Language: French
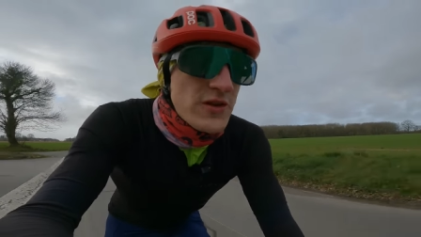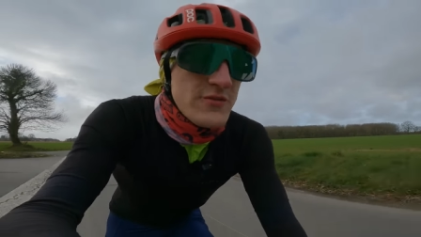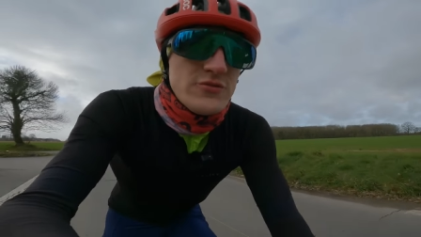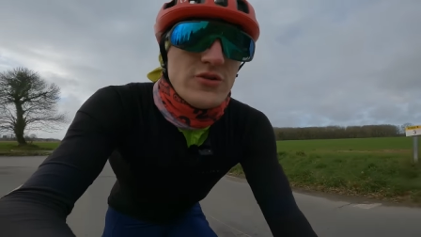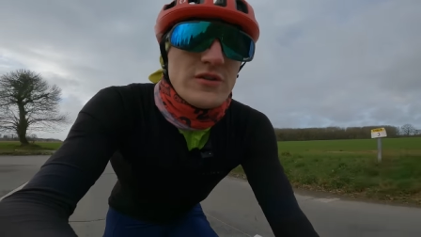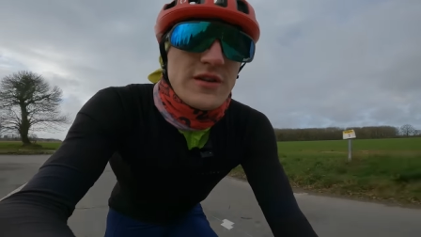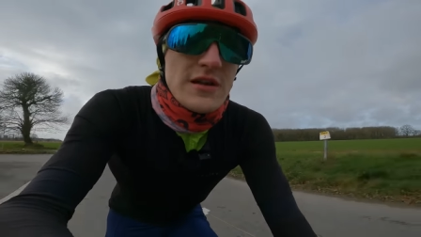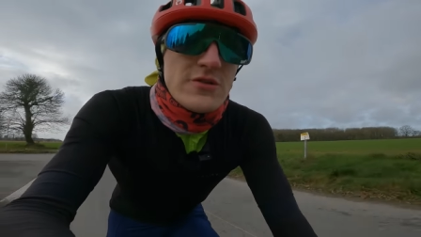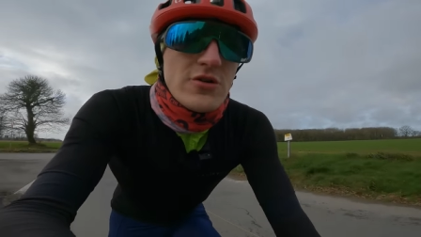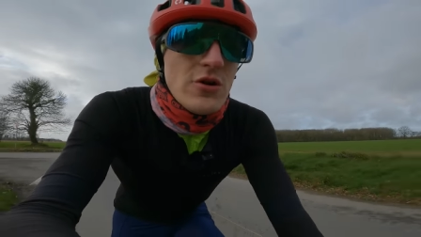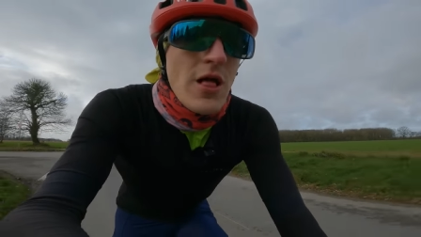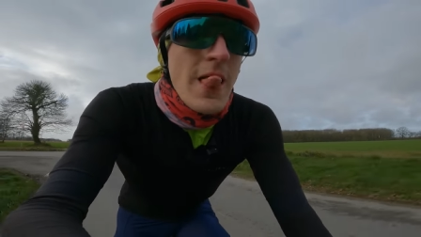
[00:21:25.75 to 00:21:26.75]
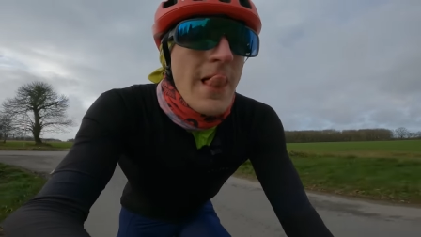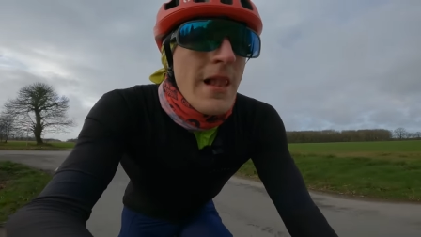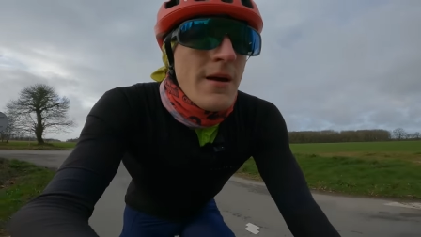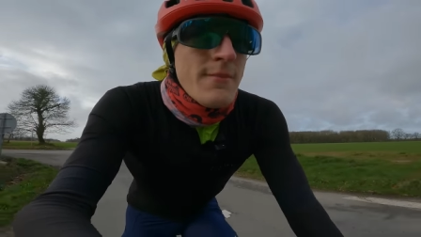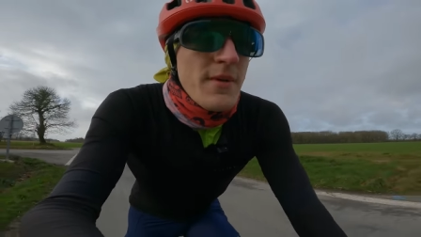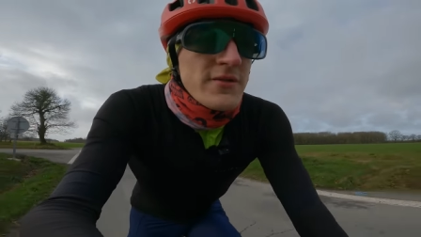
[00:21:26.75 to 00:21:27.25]
qu'il vous donne quelques
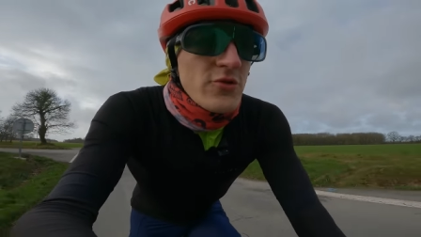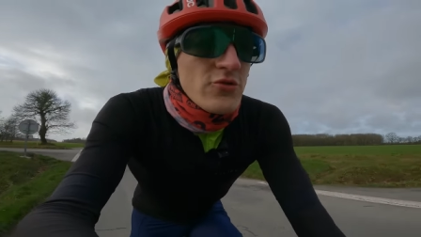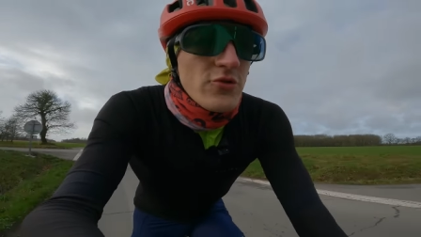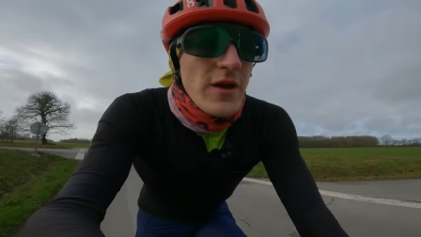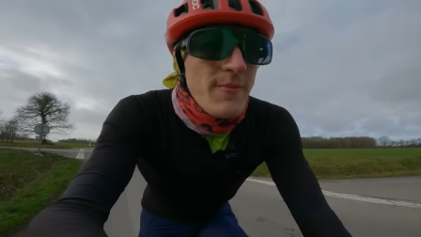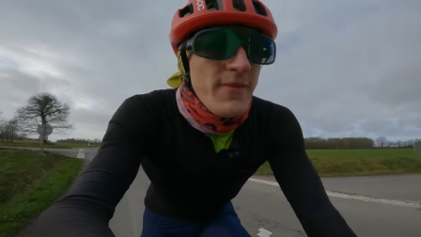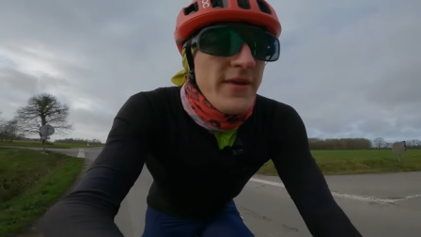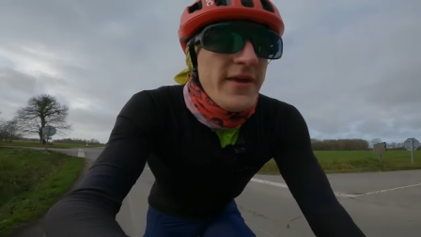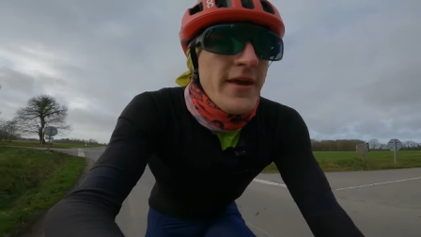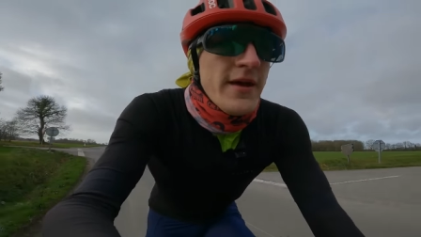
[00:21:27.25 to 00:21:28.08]
mètres de répit